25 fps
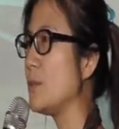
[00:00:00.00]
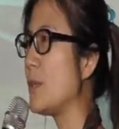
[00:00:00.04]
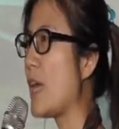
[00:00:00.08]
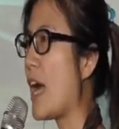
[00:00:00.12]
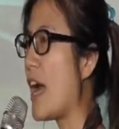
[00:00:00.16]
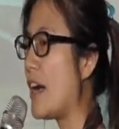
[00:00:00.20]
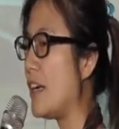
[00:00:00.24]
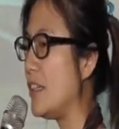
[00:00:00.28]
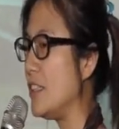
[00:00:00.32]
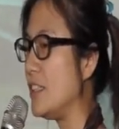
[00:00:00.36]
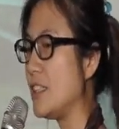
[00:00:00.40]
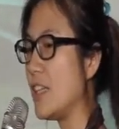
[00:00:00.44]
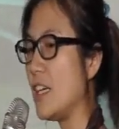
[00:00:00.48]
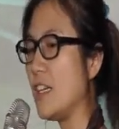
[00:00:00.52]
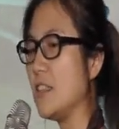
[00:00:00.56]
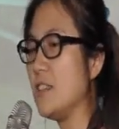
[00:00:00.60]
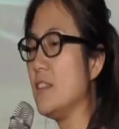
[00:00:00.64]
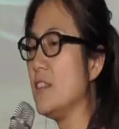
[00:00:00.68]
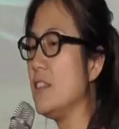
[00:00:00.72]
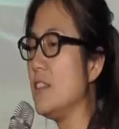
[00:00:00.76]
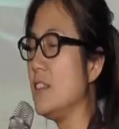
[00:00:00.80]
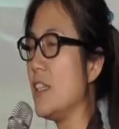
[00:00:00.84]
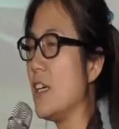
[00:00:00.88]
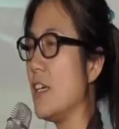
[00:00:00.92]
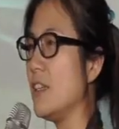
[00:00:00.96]
当然
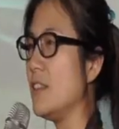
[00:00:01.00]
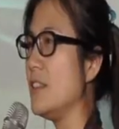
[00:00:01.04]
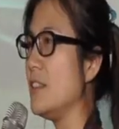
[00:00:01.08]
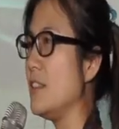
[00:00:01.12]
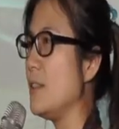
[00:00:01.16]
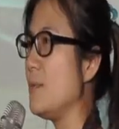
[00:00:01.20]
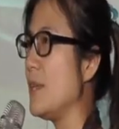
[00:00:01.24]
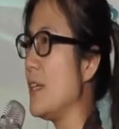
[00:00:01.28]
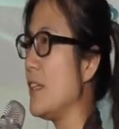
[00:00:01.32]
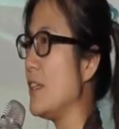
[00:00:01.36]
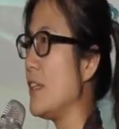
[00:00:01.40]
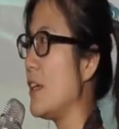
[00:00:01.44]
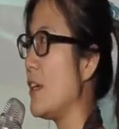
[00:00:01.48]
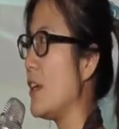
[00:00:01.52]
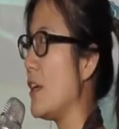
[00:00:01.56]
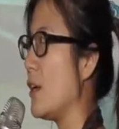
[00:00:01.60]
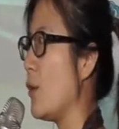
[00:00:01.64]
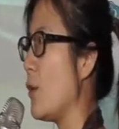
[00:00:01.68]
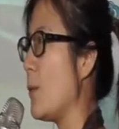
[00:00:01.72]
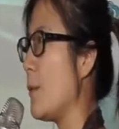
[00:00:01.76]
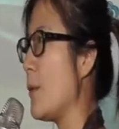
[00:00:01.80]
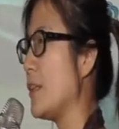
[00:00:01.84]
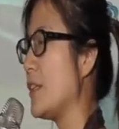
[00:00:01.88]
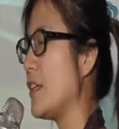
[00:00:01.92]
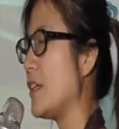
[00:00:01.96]
人人里面的呃
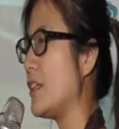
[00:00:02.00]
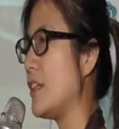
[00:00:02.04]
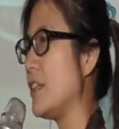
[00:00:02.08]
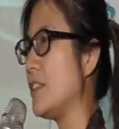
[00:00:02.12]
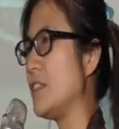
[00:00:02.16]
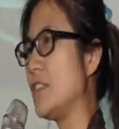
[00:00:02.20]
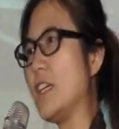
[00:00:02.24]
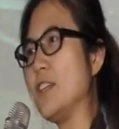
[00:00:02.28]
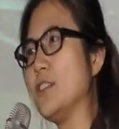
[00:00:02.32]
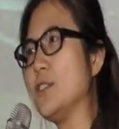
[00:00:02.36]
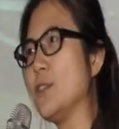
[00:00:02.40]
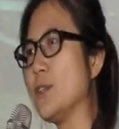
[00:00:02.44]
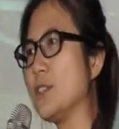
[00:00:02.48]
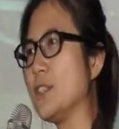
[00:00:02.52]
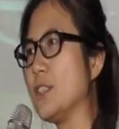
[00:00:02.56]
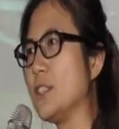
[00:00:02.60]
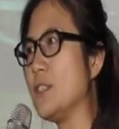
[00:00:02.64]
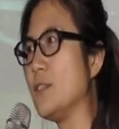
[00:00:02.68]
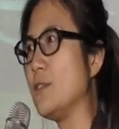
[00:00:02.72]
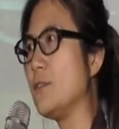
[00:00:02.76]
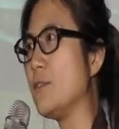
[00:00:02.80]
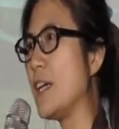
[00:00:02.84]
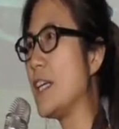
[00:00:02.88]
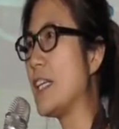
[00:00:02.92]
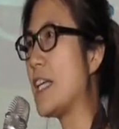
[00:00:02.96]
会碰到的人都
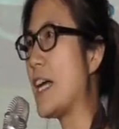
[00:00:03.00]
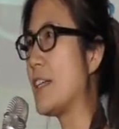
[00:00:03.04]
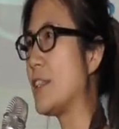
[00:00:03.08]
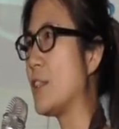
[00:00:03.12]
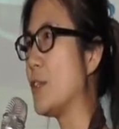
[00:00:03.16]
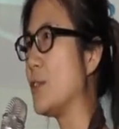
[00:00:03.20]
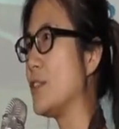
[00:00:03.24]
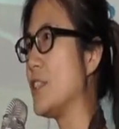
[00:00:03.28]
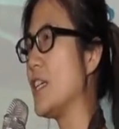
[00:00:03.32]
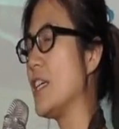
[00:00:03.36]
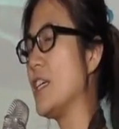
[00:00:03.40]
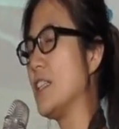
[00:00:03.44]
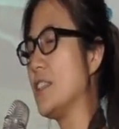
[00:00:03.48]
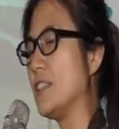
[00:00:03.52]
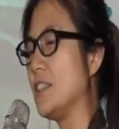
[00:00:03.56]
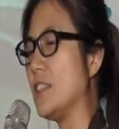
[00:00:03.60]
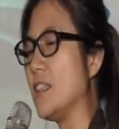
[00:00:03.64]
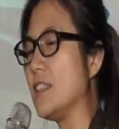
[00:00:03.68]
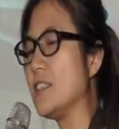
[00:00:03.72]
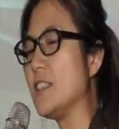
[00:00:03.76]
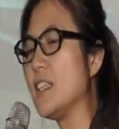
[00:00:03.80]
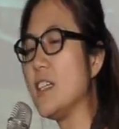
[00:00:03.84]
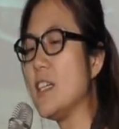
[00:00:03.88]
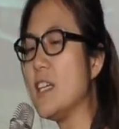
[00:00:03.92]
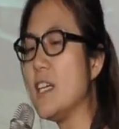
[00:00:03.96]
是非常有特
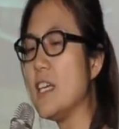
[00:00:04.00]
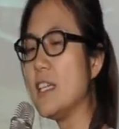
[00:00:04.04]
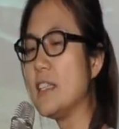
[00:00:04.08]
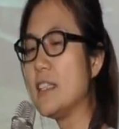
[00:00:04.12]
色的。